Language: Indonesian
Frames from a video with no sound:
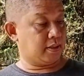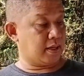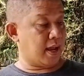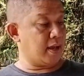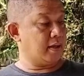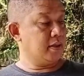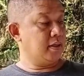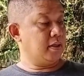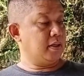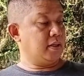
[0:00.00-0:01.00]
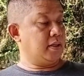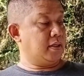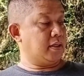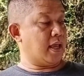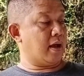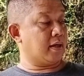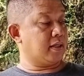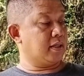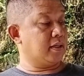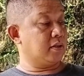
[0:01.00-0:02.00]
Ya.
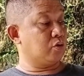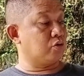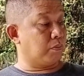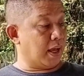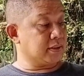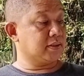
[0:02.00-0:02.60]
Yang ke-17,